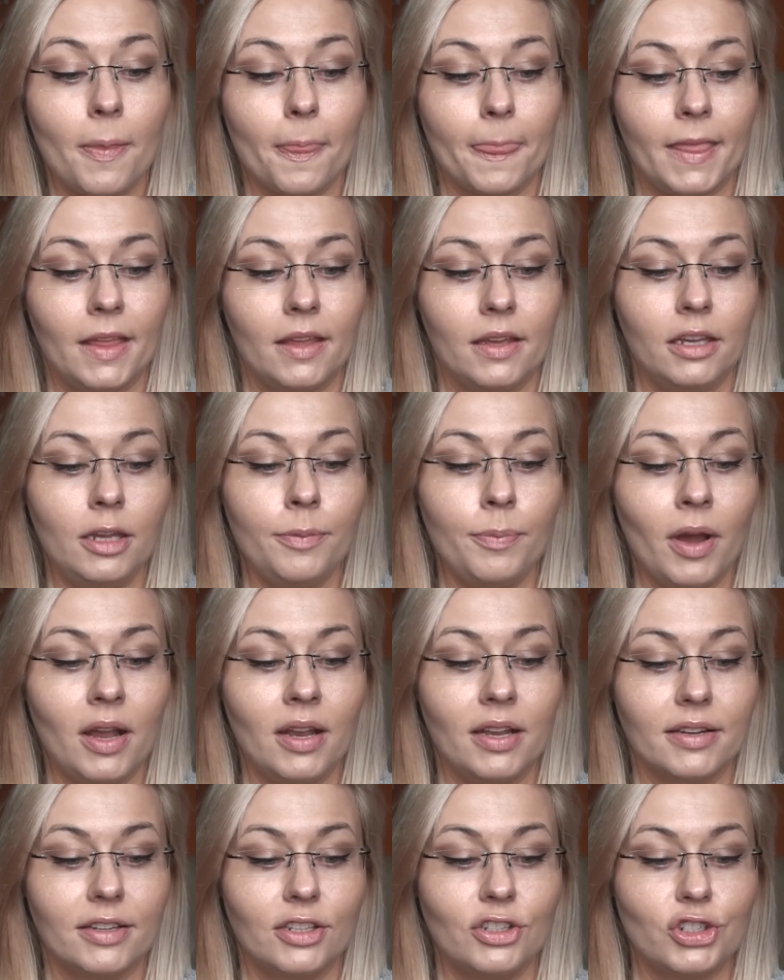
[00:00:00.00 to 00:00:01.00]
e,
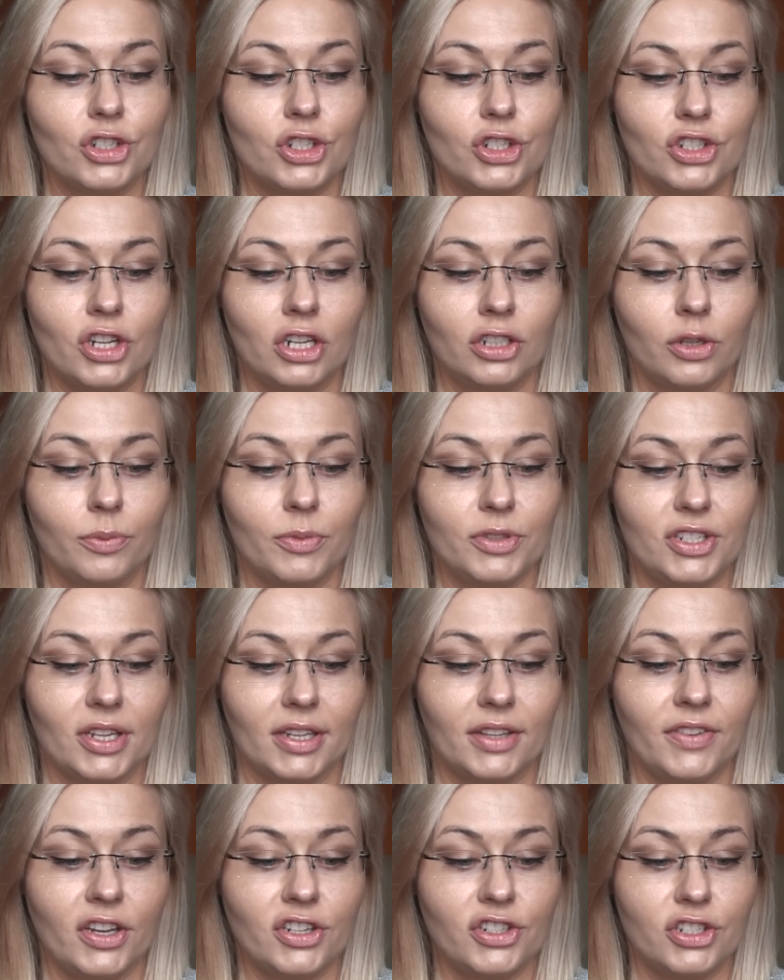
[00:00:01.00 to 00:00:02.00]
hypoalergiczny żel do mycia
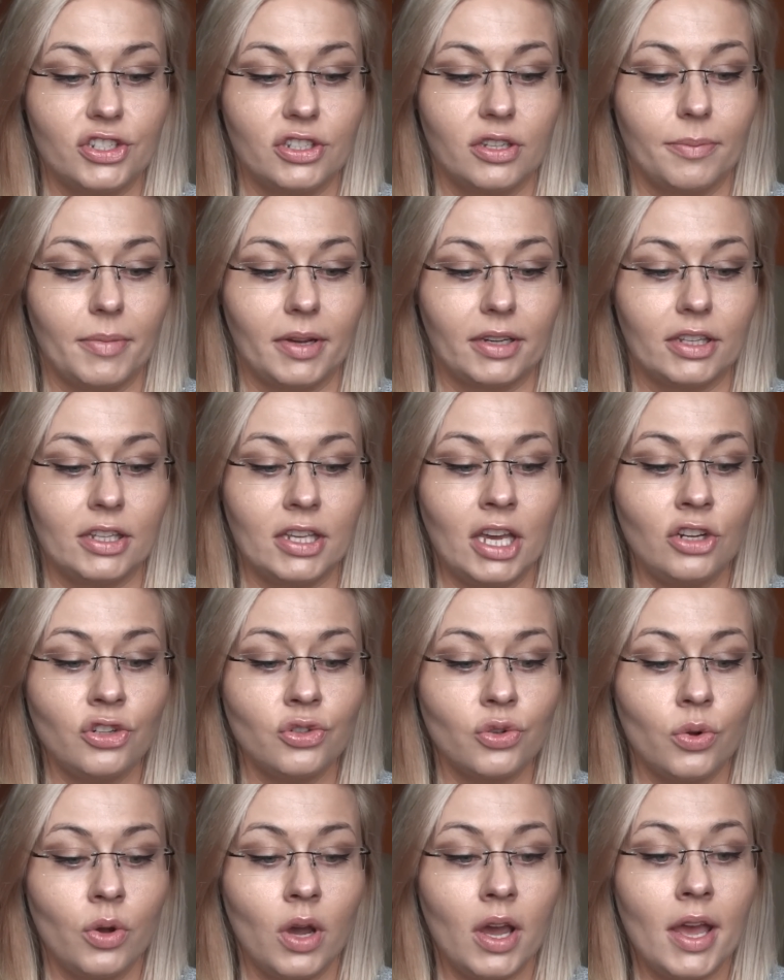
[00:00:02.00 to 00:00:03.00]
twarzy i do
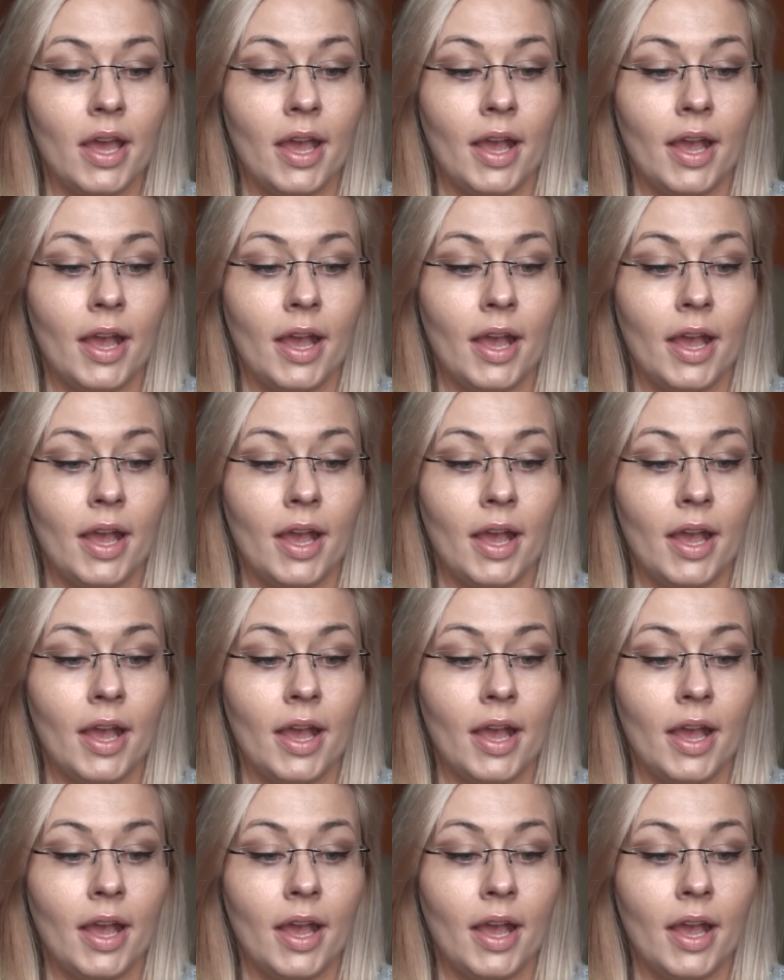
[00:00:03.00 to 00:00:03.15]
makijażu